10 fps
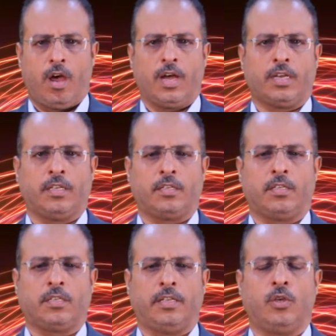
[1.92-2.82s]
أكد
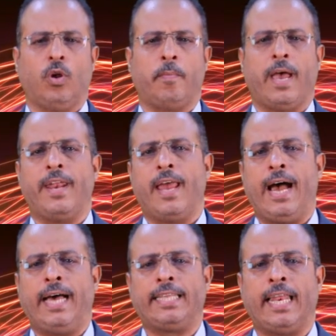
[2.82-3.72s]
اقتصاديون بأن
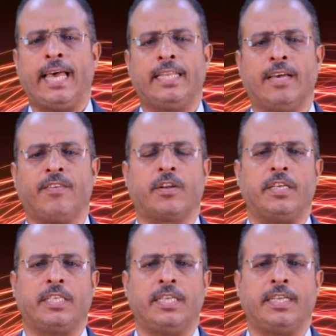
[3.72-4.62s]
أحد الأهداف
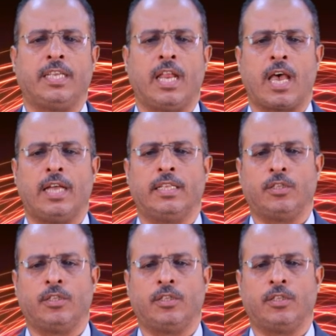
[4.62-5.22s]
الرئيسية لقادة